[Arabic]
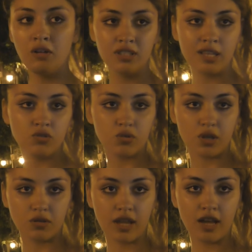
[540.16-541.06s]
يتزوجوا
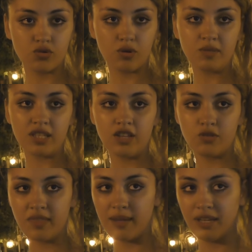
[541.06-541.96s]
16 و15
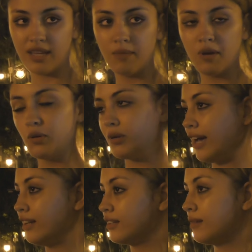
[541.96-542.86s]
بضمان ابوي
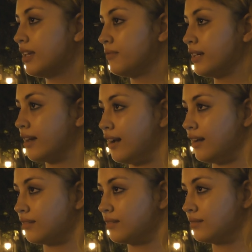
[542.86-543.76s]
والعائله تبدا فرحان